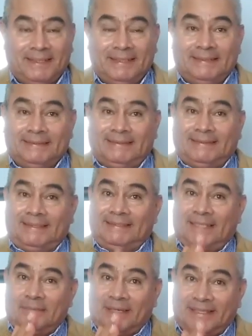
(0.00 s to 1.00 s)
Si
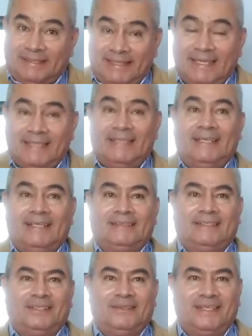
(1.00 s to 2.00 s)
se mantiene la
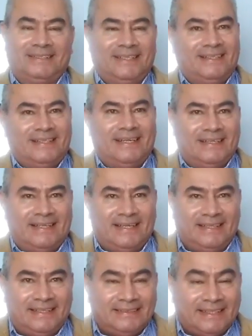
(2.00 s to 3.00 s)
señora Sandra
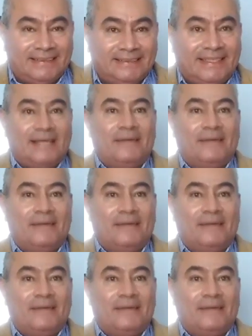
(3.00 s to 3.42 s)
Hernández hasta el